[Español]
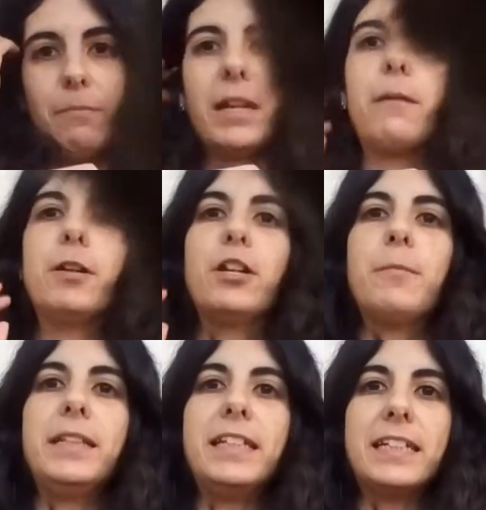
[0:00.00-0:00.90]
Venga, pero
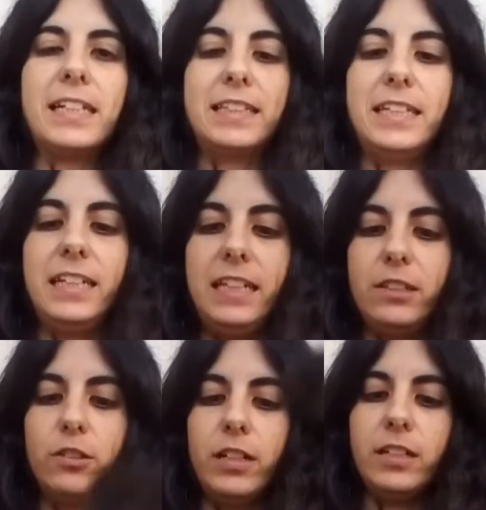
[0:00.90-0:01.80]
no me tires el
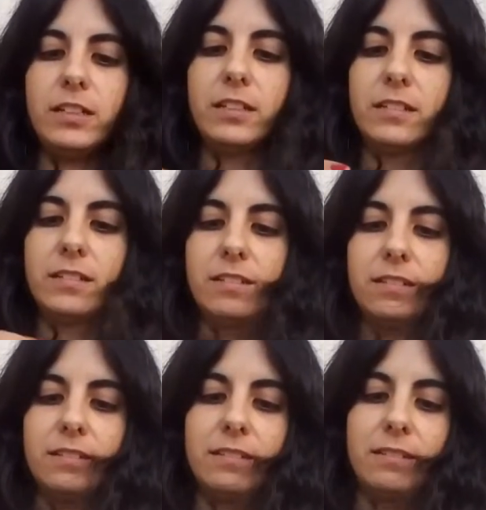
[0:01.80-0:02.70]
chiringuito, ¿eh?
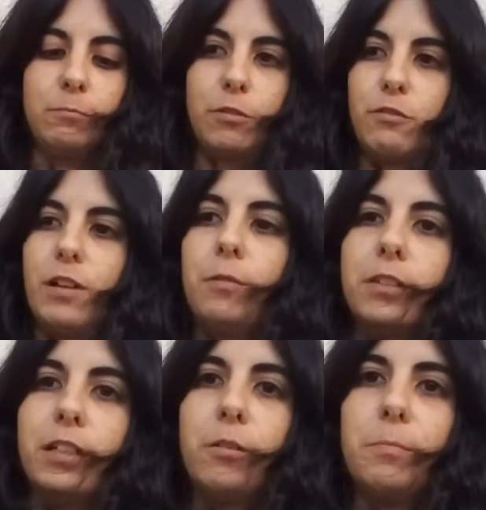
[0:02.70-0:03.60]
Por
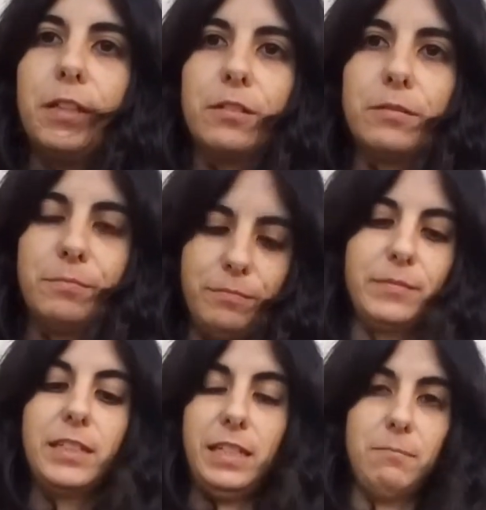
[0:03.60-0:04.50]
favor, te lo pido.
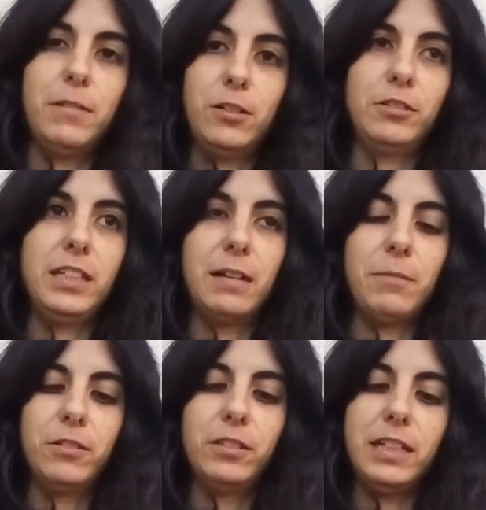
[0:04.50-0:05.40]
Sí, me lo tira,
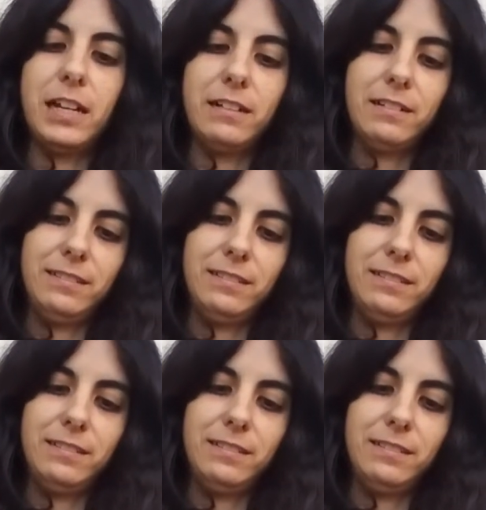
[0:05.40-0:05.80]
me lo tira.